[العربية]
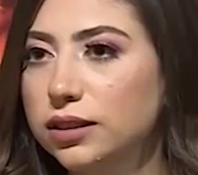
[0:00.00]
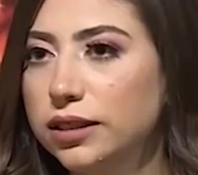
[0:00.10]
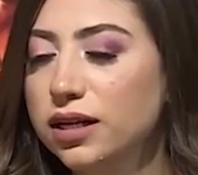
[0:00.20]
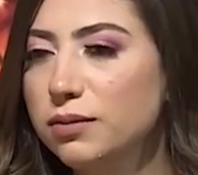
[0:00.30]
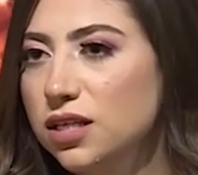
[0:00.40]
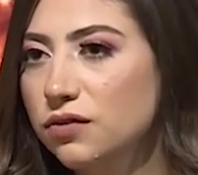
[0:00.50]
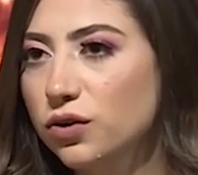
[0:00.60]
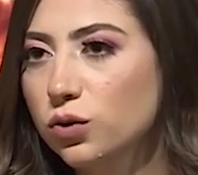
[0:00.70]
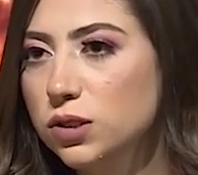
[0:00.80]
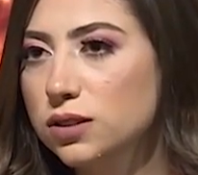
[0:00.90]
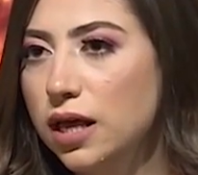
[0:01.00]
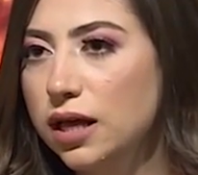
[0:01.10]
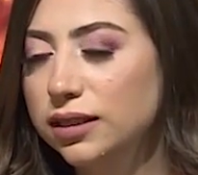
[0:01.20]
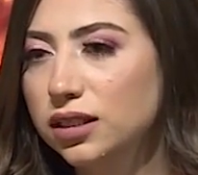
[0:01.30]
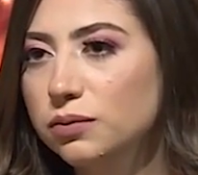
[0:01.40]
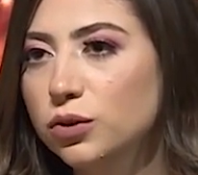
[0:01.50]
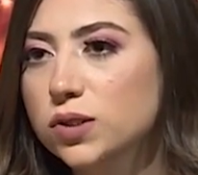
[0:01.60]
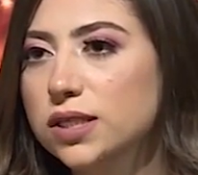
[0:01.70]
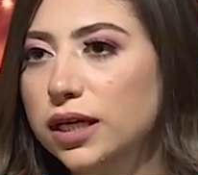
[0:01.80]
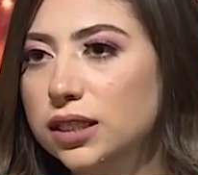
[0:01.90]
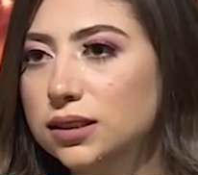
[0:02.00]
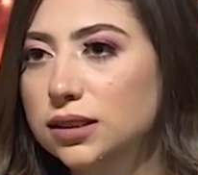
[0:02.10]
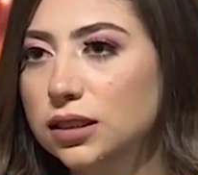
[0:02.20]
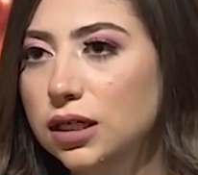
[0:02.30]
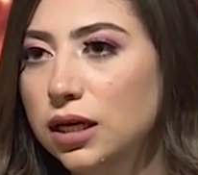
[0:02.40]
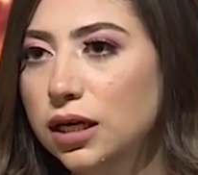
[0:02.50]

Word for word: ان احنا مثلا في الرز هنجيب رز هندي